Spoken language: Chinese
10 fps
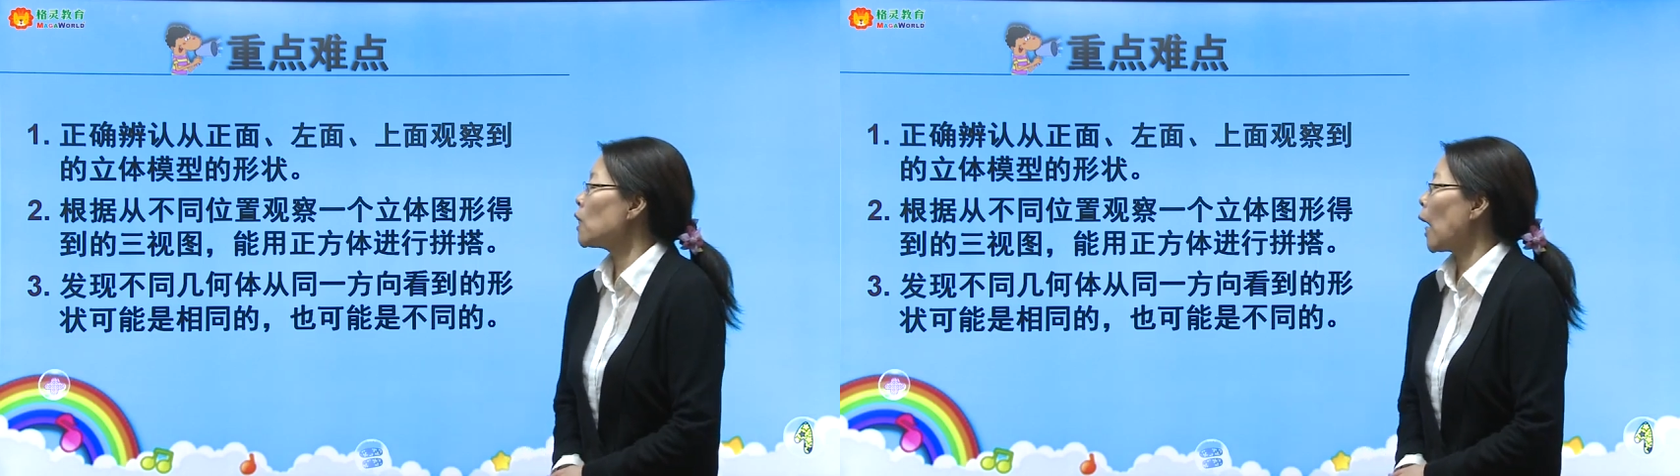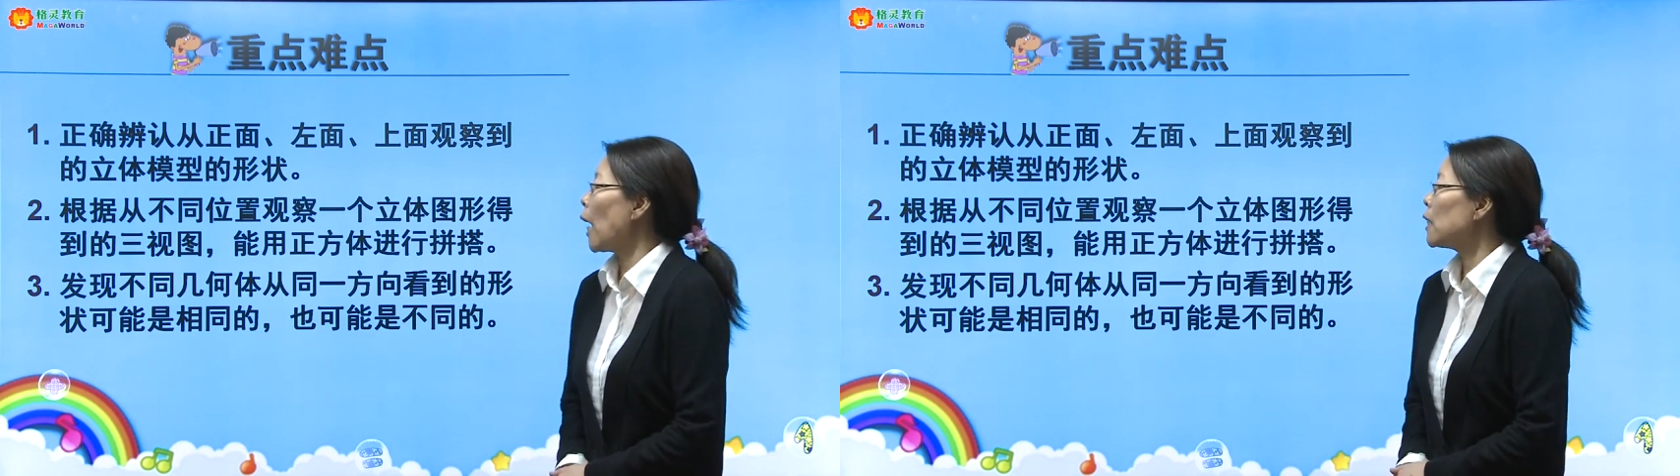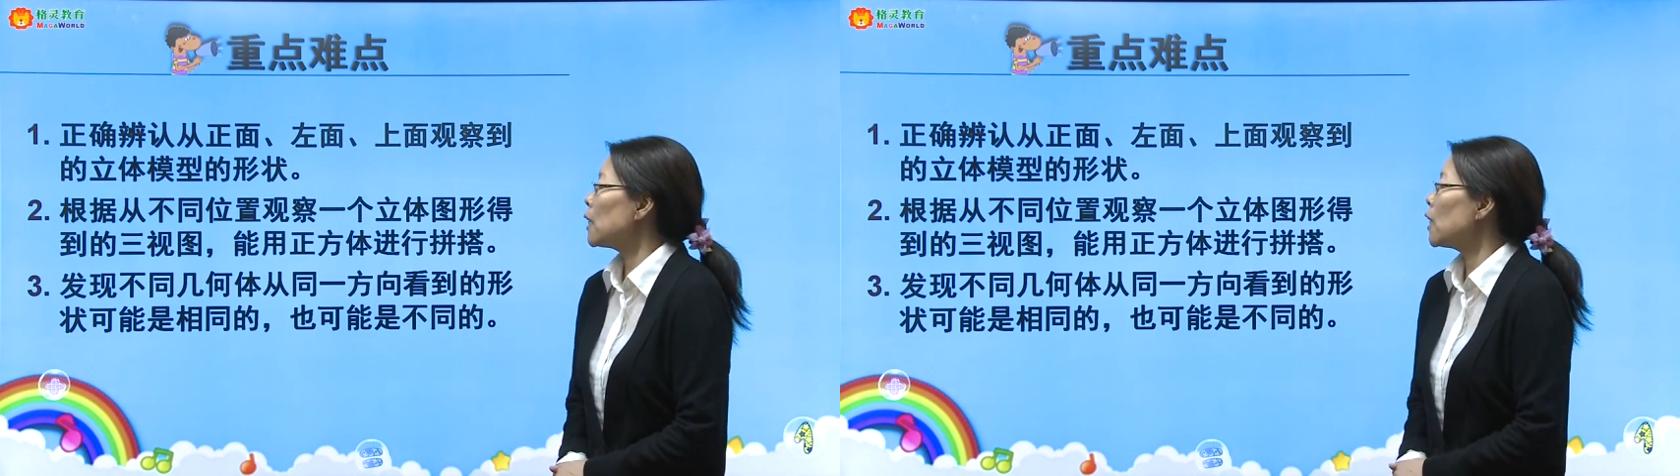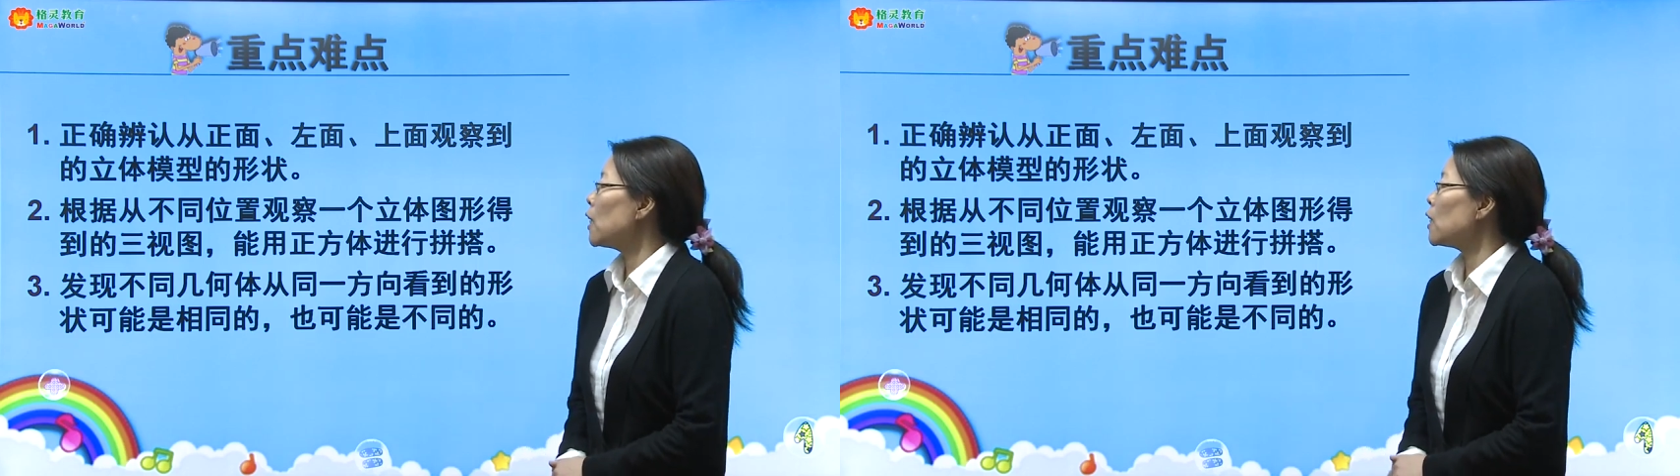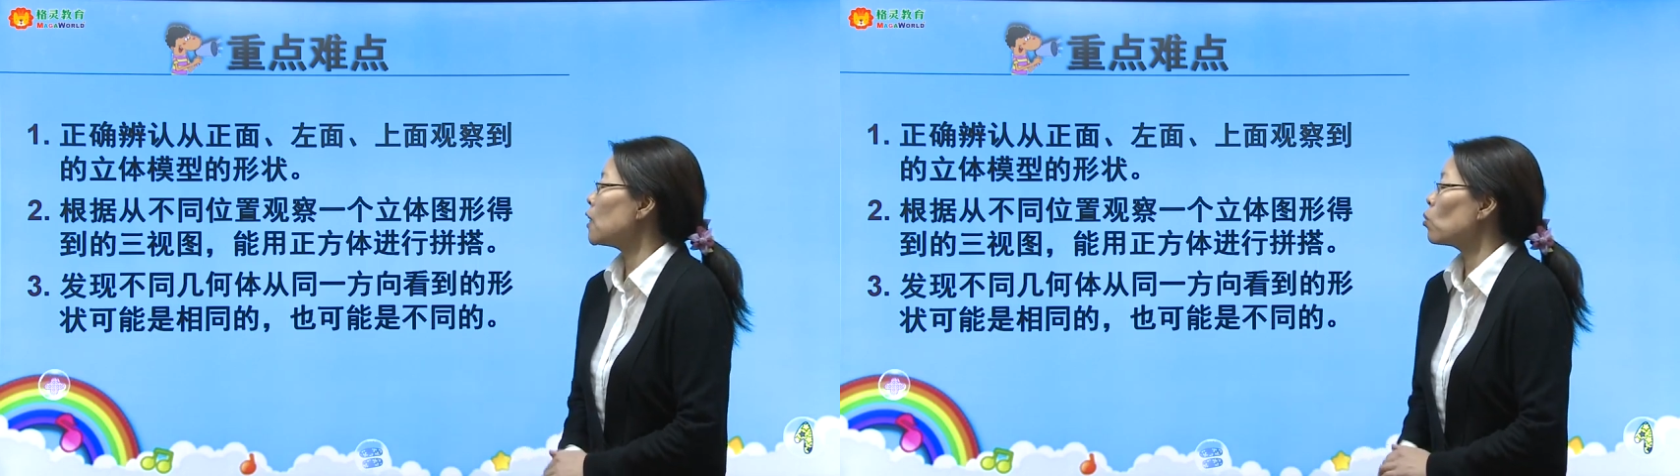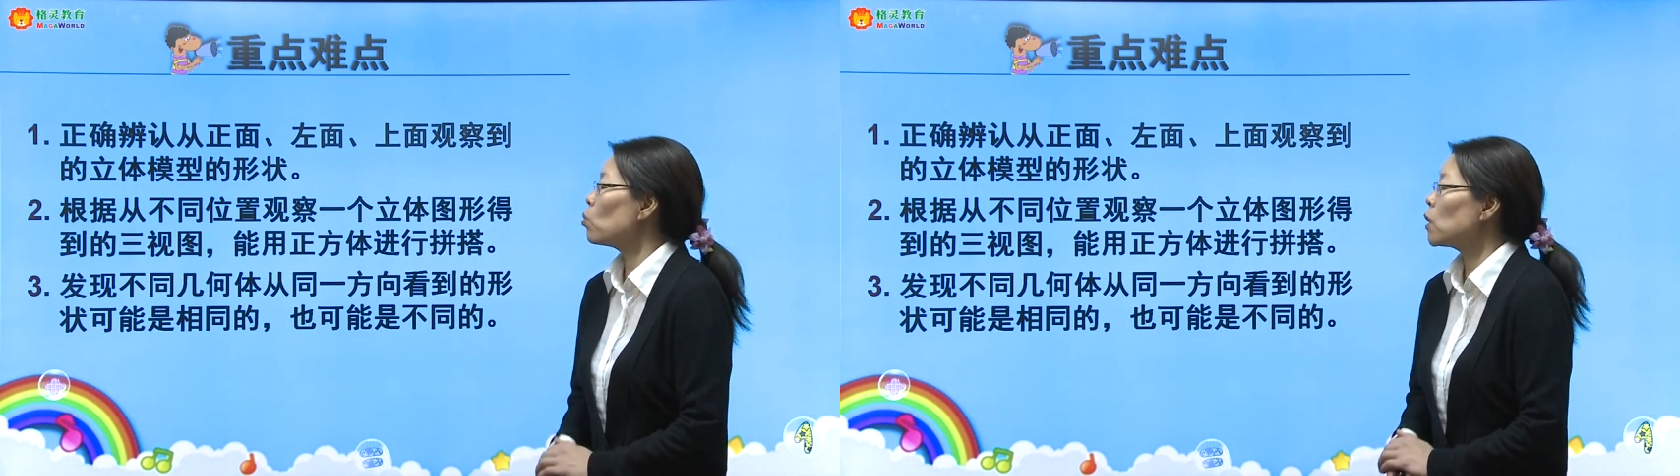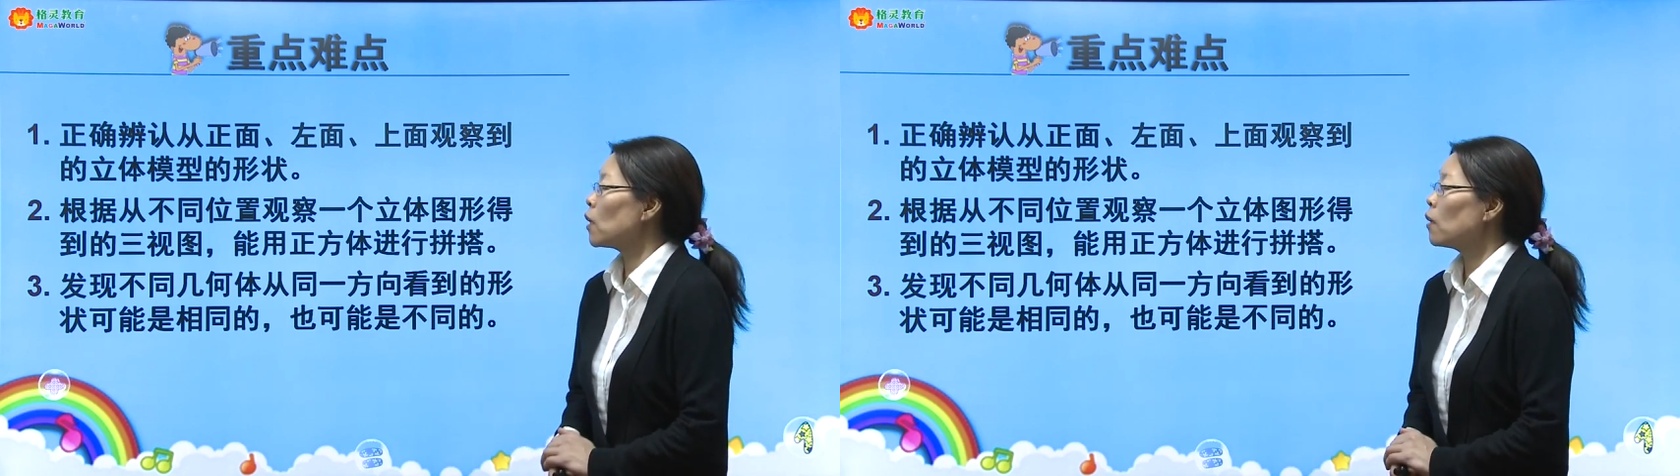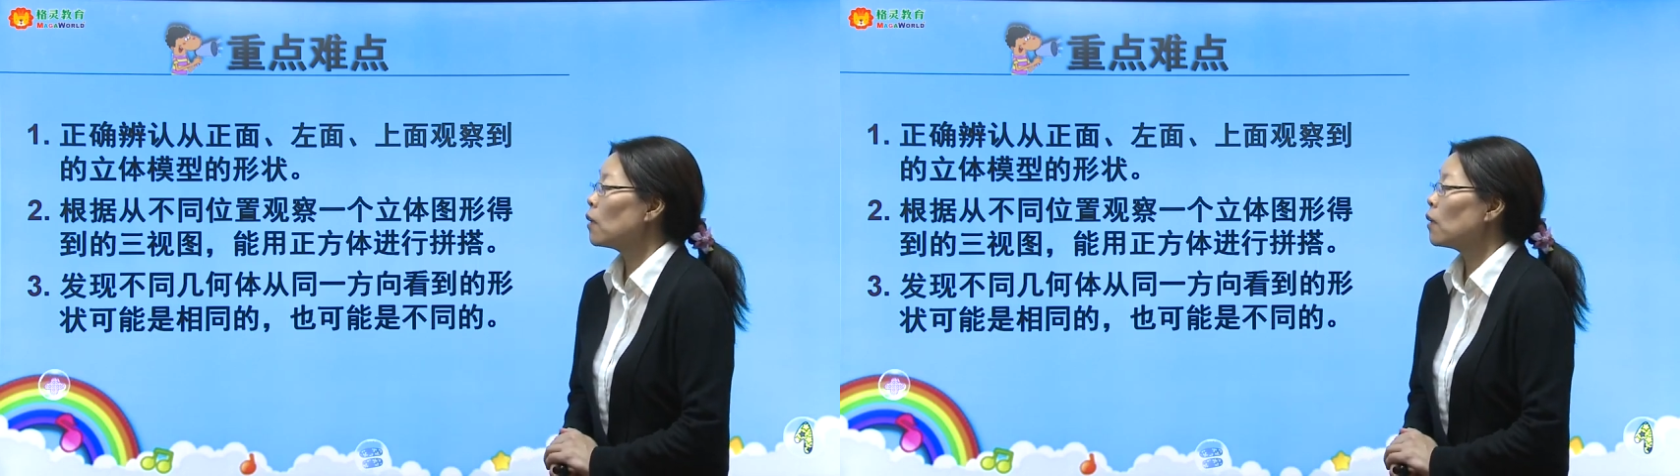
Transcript: 察一个立体图形，